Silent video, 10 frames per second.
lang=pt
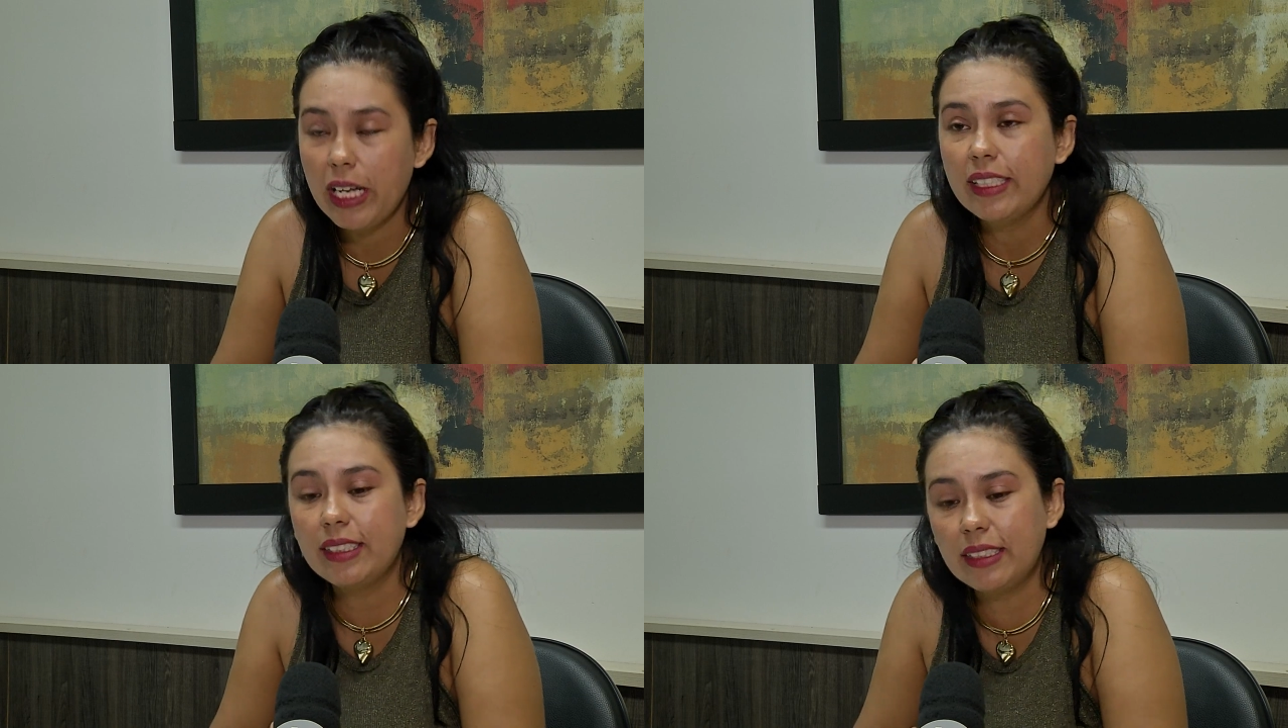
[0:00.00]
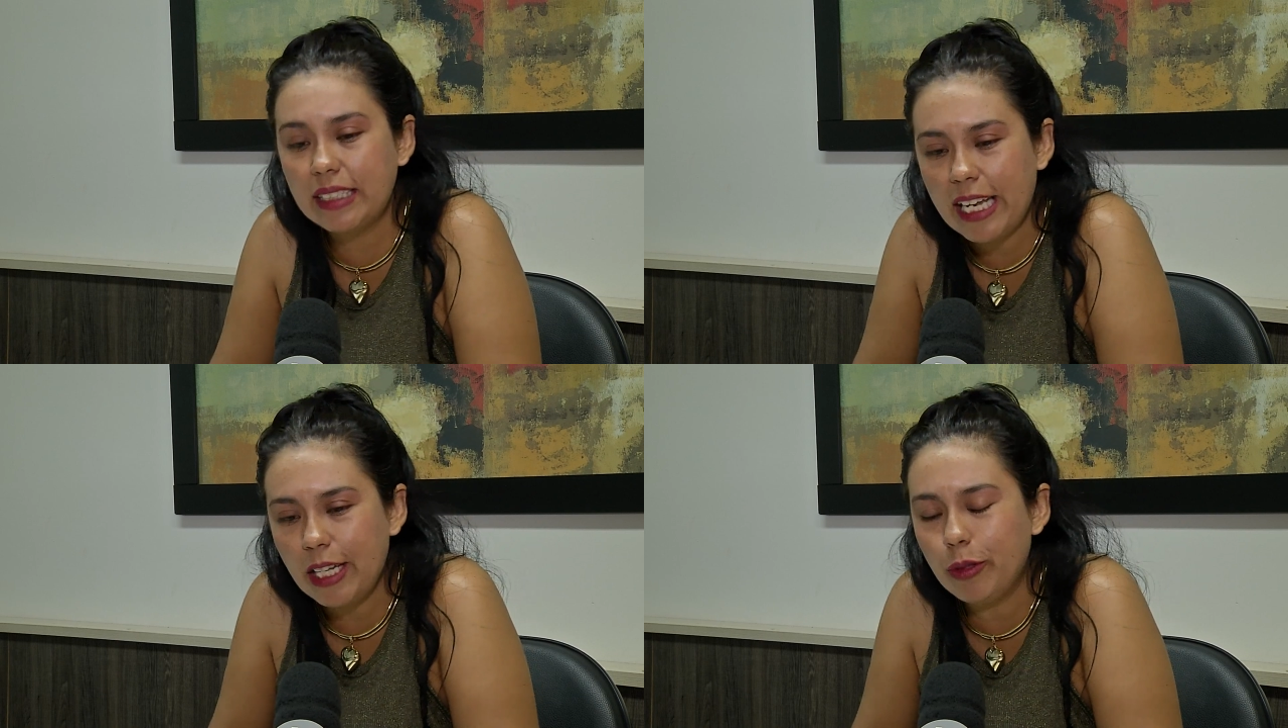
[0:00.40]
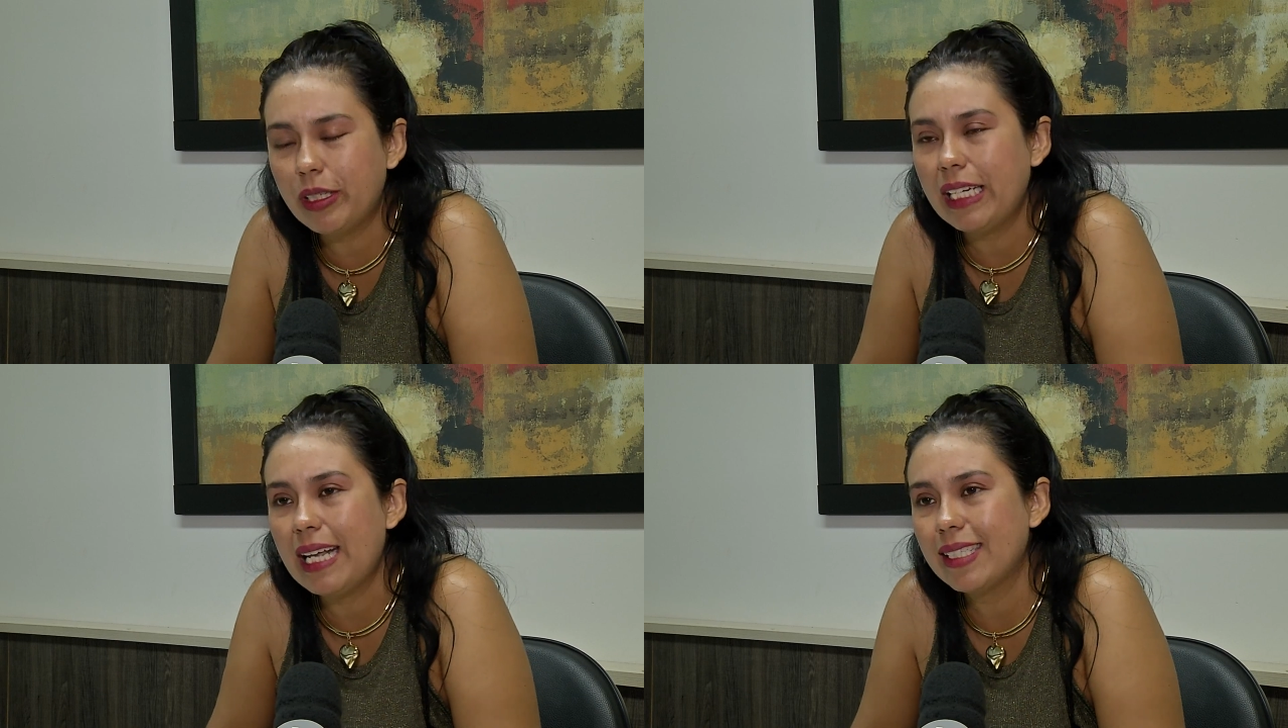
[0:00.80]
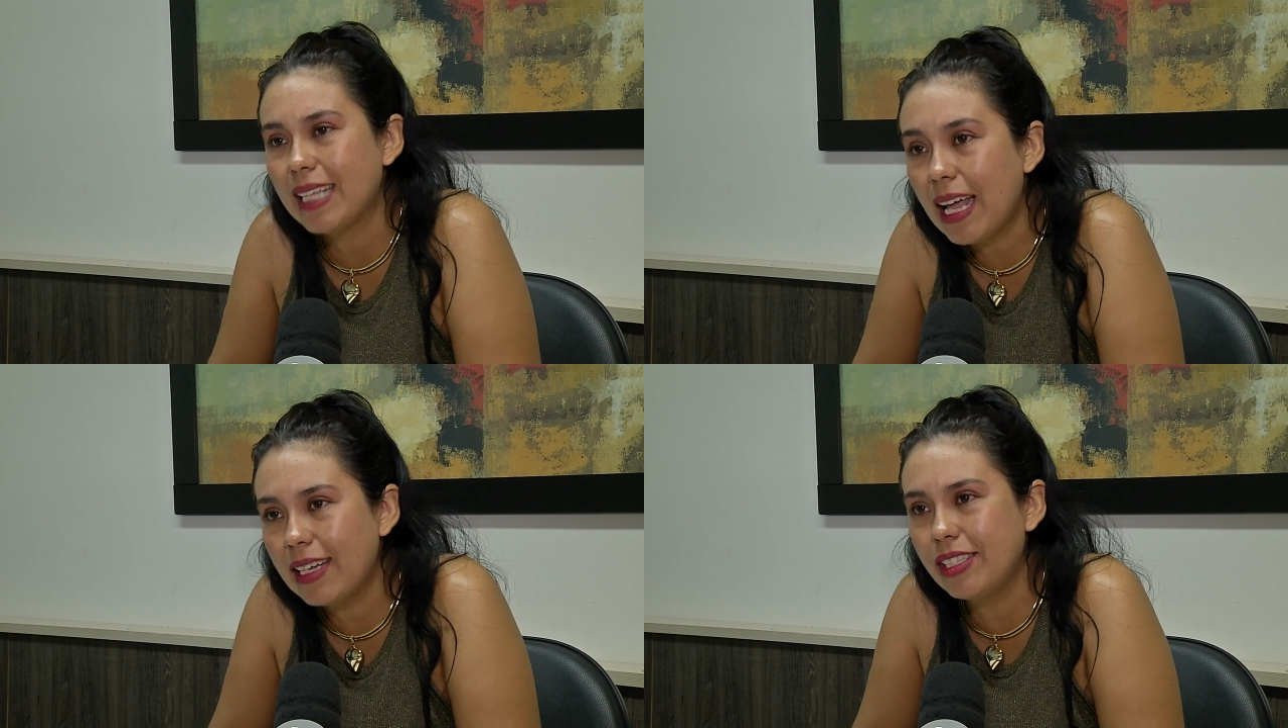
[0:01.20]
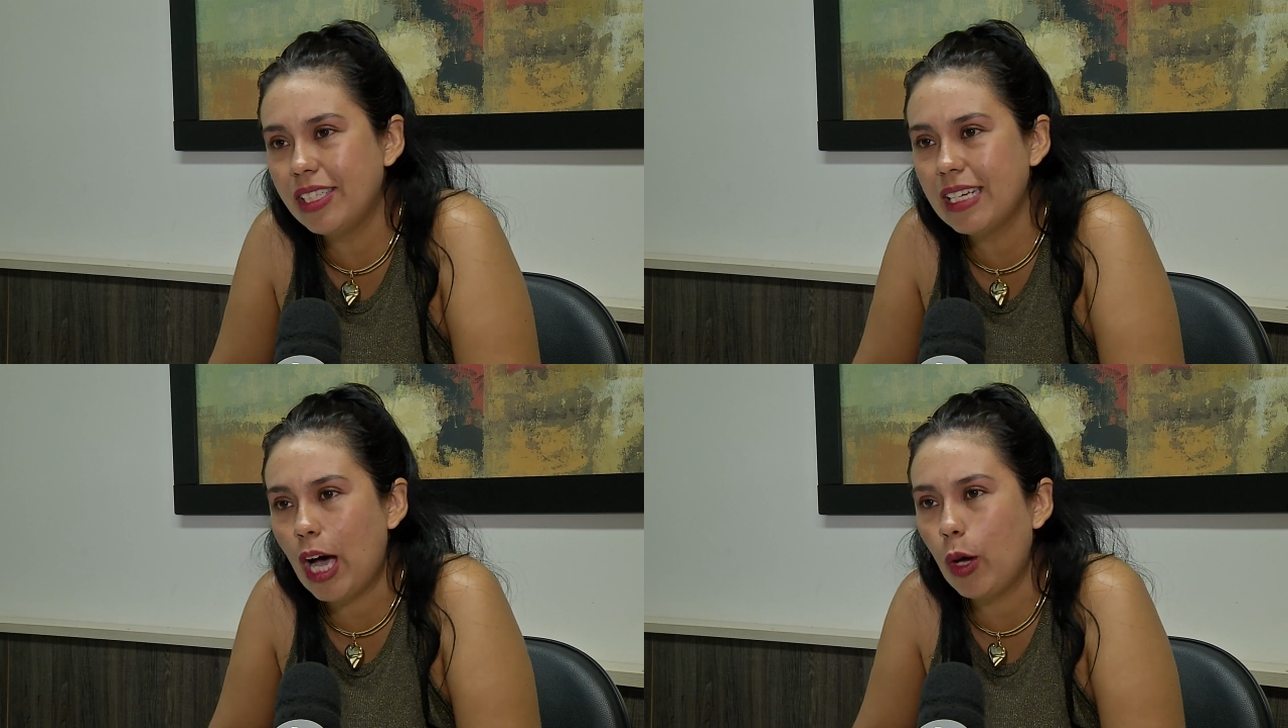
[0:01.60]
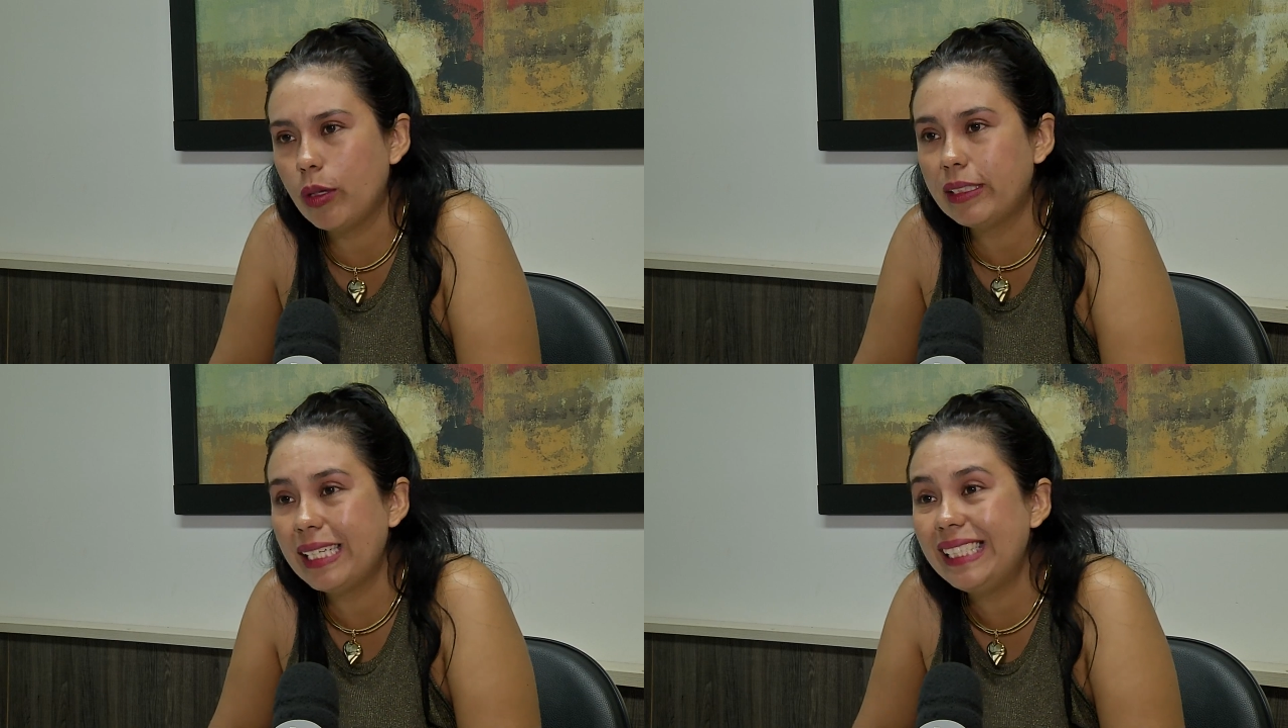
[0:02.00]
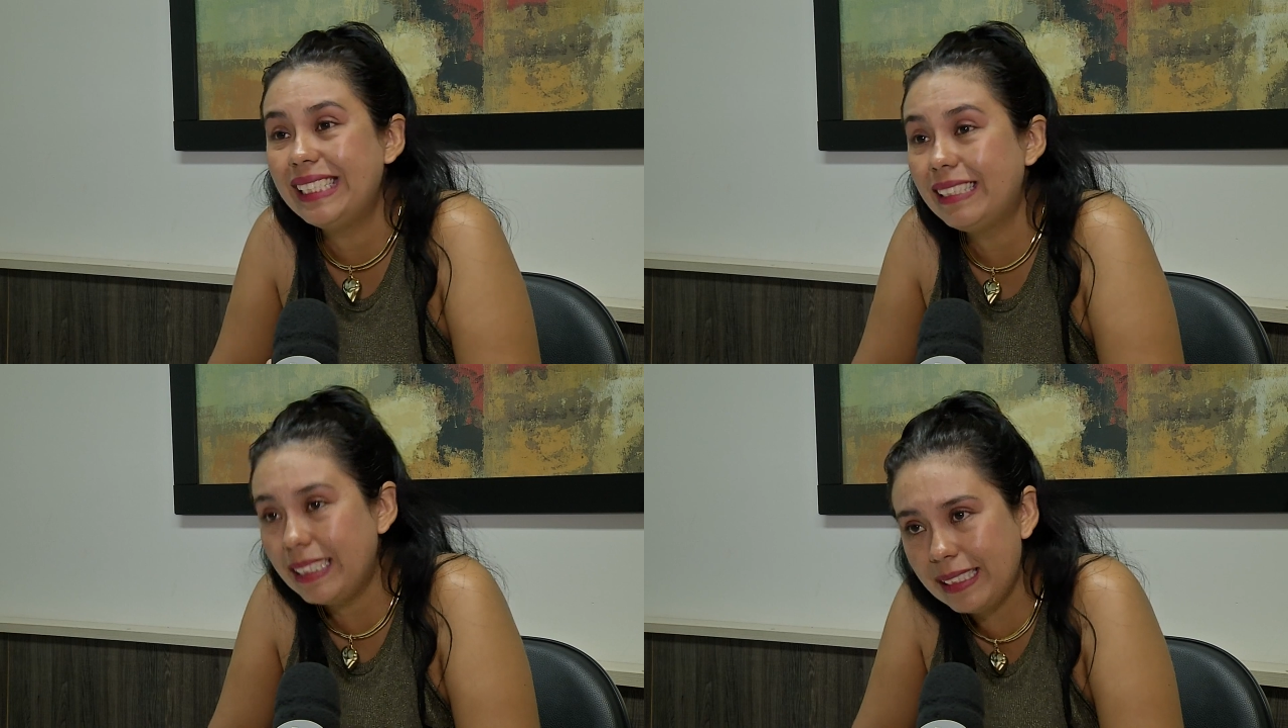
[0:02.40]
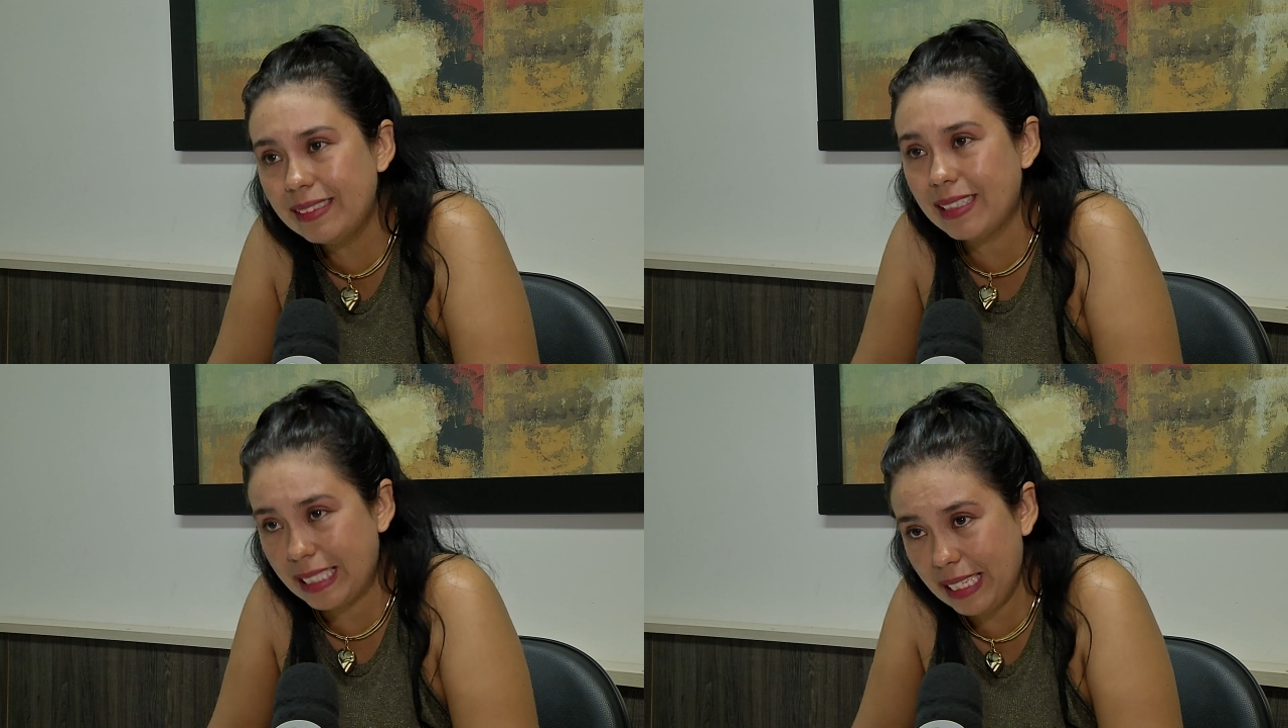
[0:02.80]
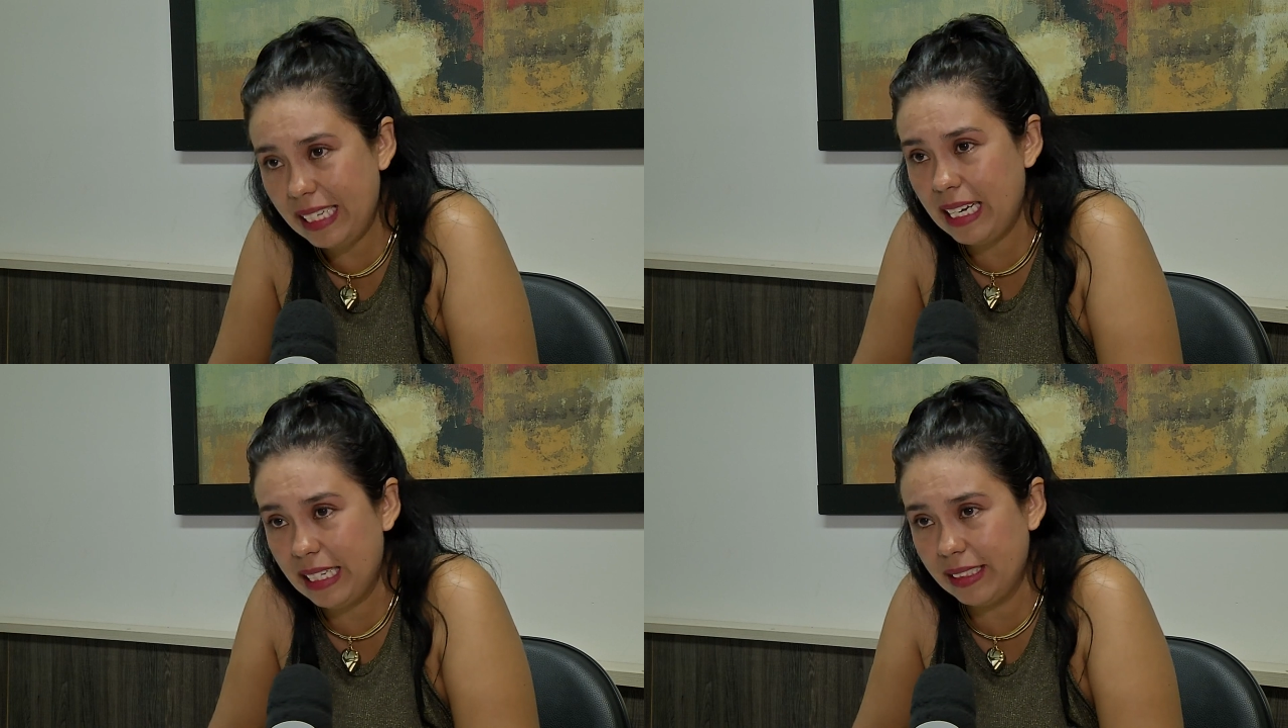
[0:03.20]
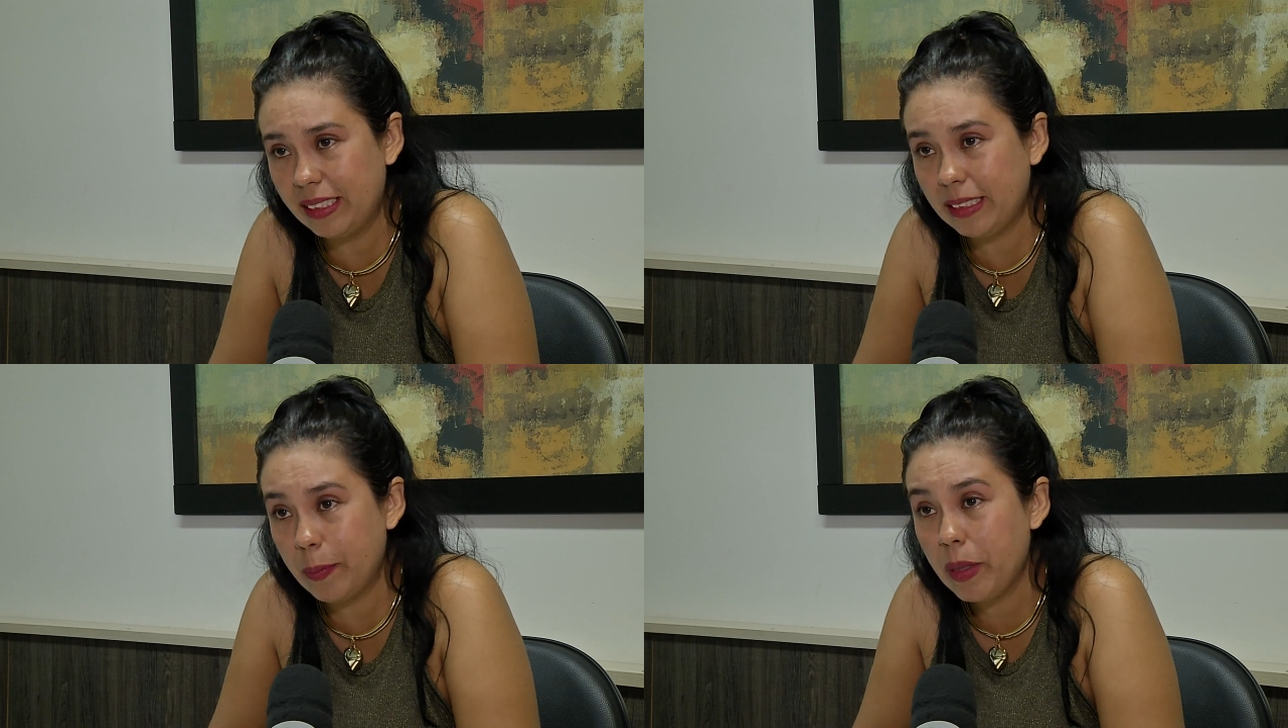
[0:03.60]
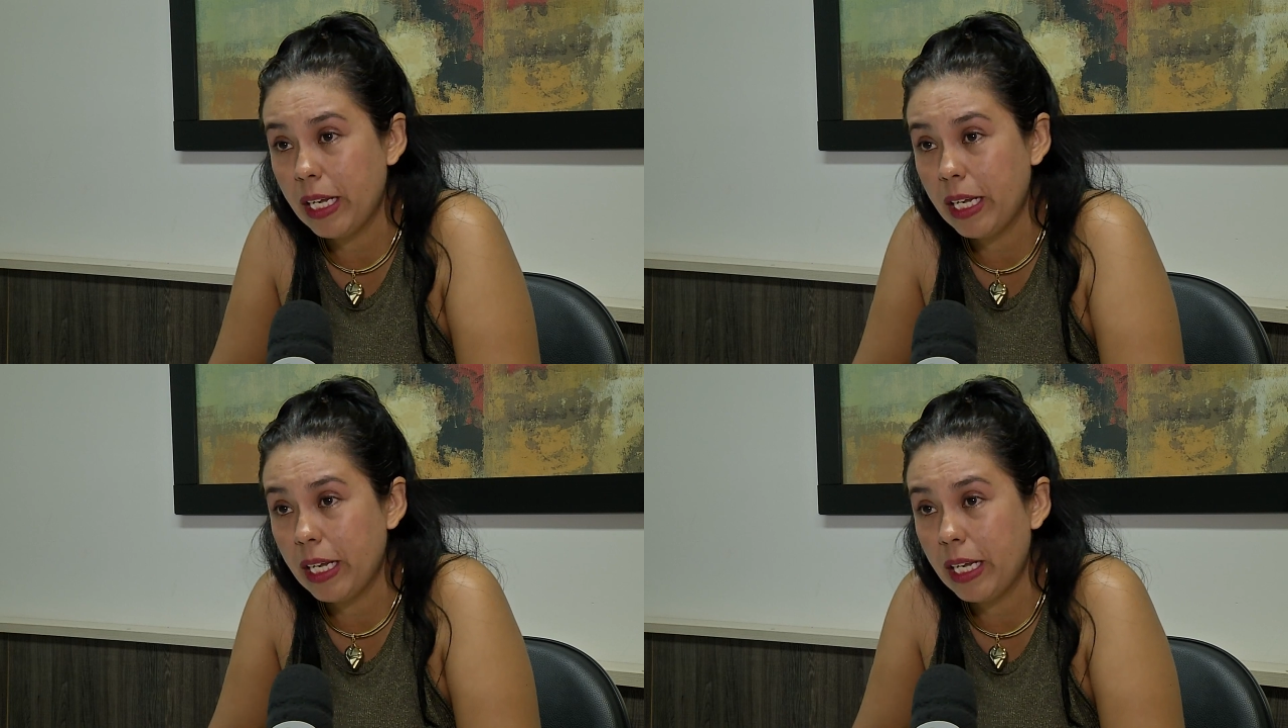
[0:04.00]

sendo que na sala de aula tem 30 crianças